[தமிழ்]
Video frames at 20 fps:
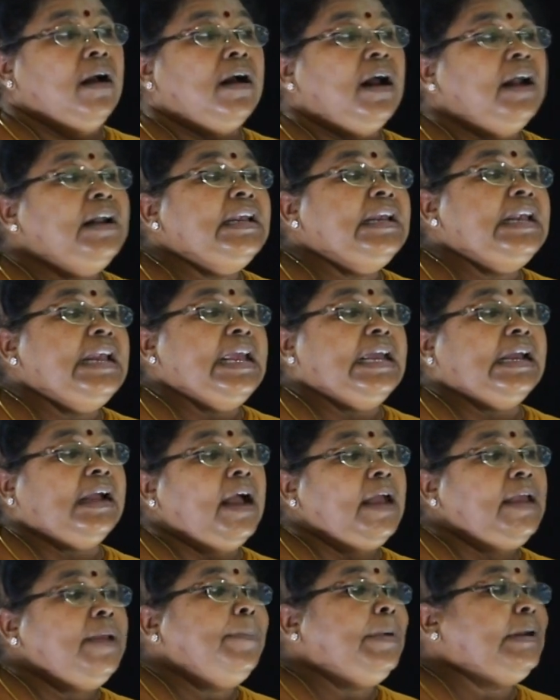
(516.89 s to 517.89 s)
கண்ணிலே
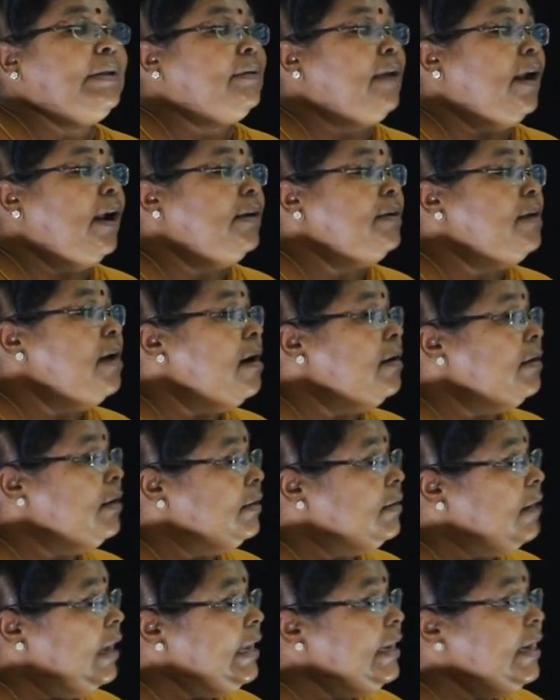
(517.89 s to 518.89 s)
கைபட்டால்
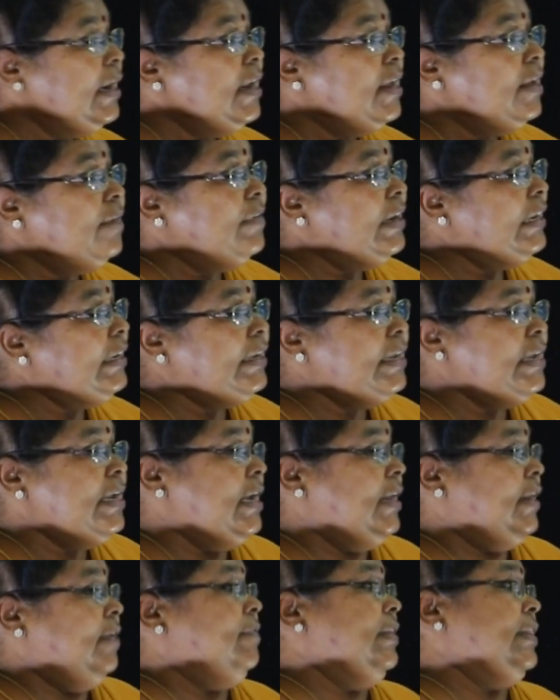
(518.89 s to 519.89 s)
நாங்கள் கைகளை வெட்டி
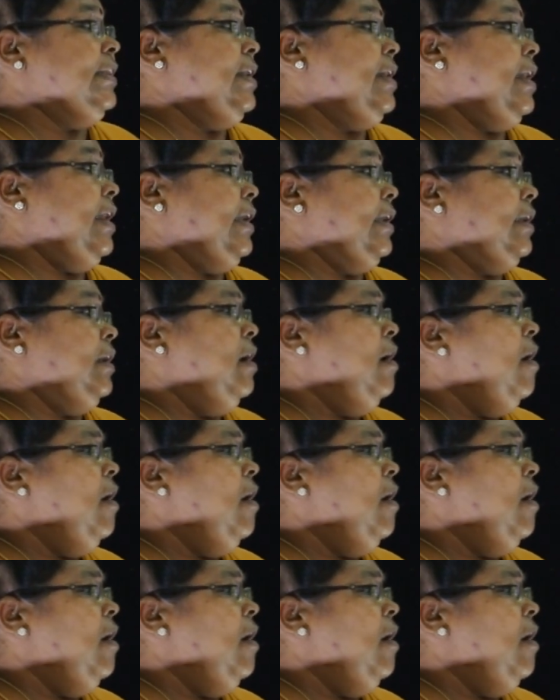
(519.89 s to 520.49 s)
அறிவதில்லை